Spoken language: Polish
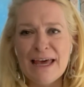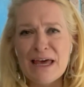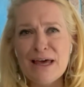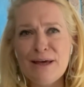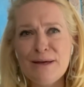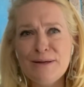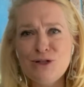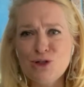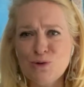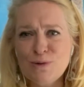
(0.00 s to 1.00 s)
E,
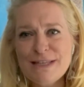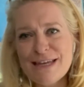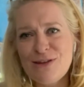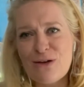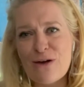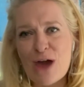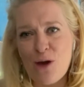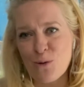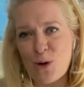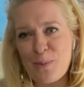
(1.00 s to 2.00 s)
czy Gruzja to
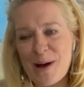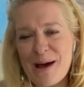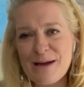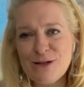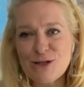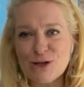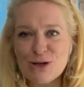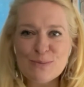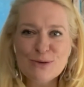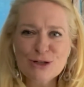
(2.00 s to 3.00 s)
Europa, czy
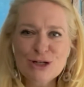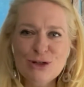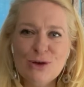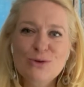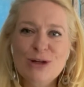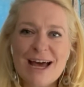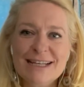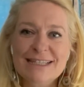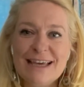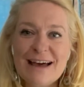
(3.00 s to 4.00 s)
może to już
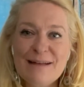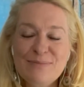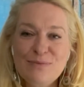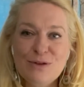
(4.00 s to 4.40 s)
Azja?